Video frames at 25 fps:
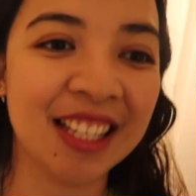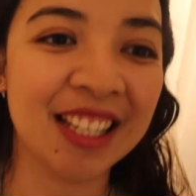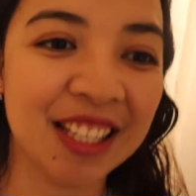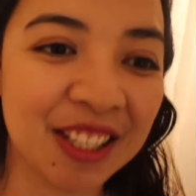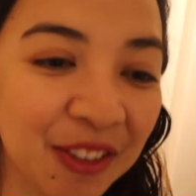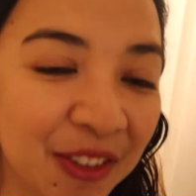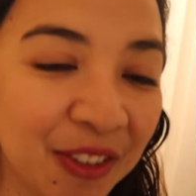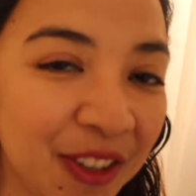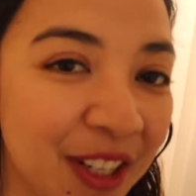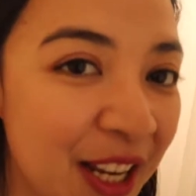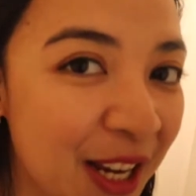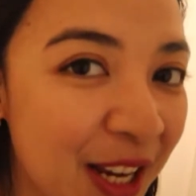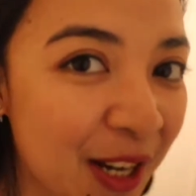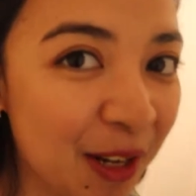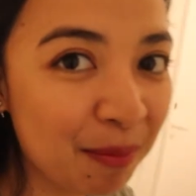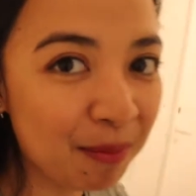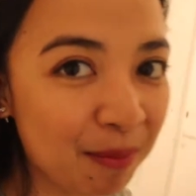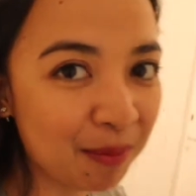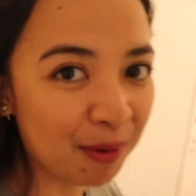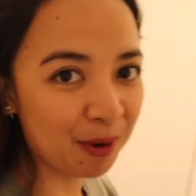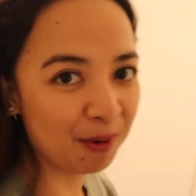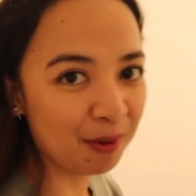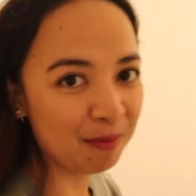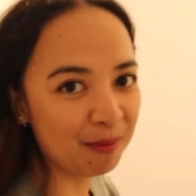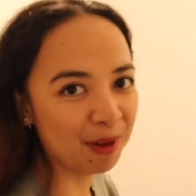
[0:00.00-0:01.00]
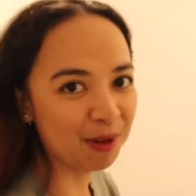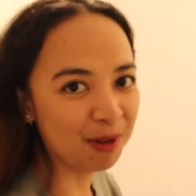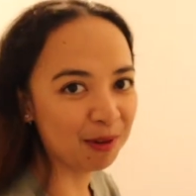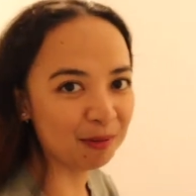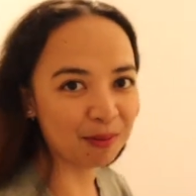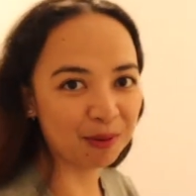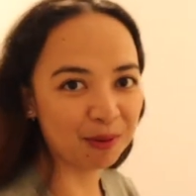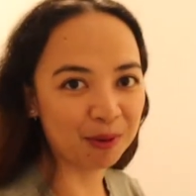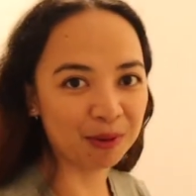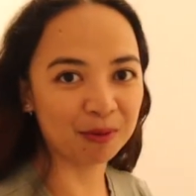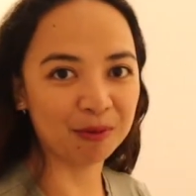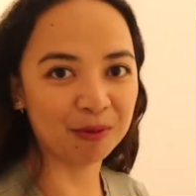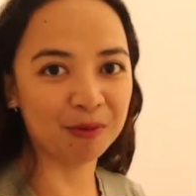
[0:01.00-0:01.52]
So in here po, meron
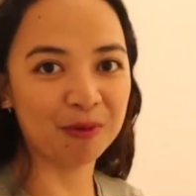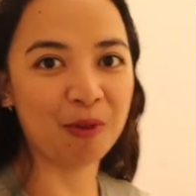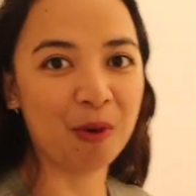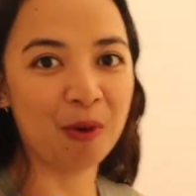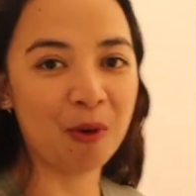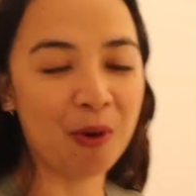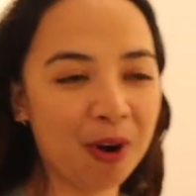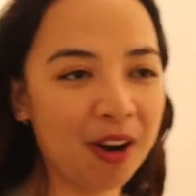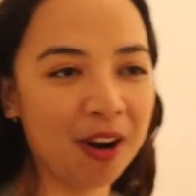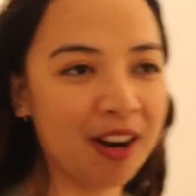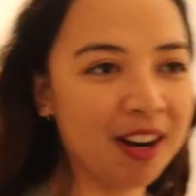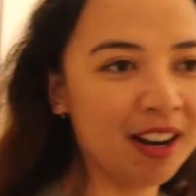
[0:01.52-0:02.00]
pong four